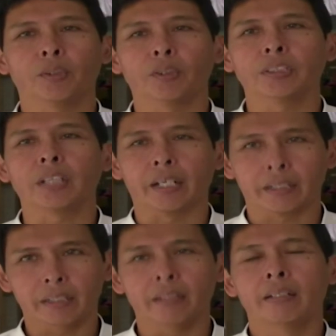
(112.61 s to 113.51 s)
bersyukur
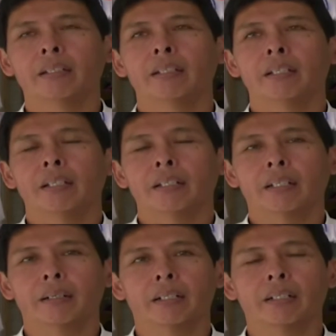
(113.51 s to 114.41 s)
sekali
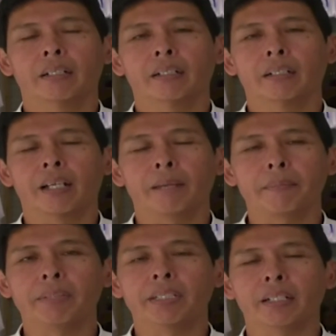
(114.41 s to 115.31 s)
kami
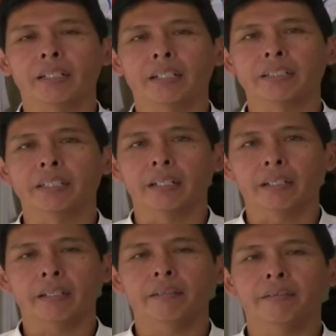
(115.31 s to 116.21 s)
bisa hadir di
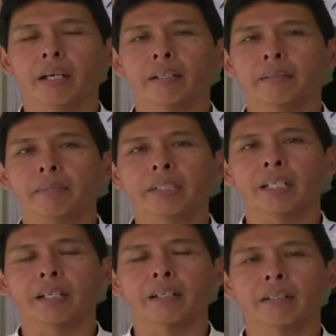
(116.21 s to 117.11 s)
sini dan
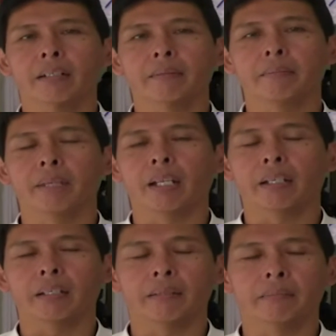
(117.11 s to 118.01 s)
bisa
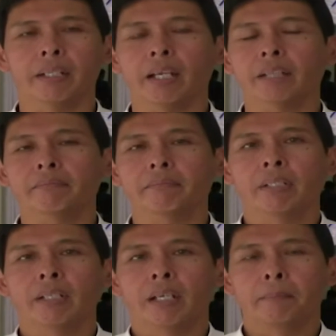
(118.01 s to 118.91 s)
melihat
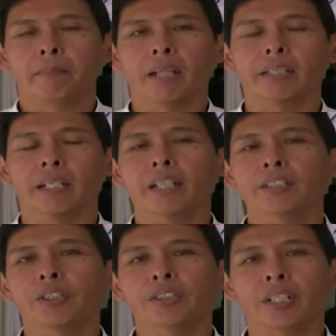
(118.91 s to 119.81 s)
pelaksanaan
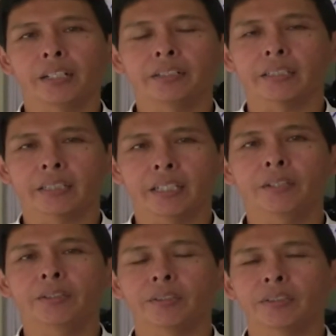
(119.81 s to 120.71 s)

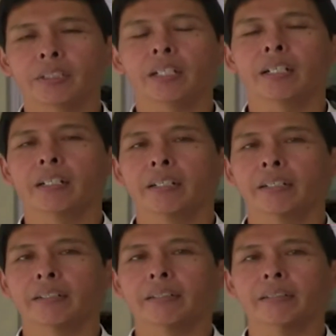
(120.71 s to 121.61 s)
sosialisasi khususnya
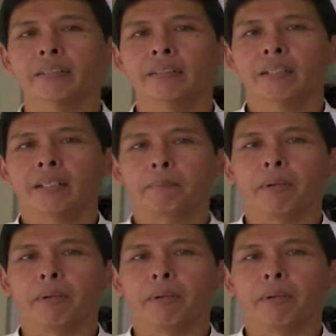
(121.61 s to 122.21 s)
eh,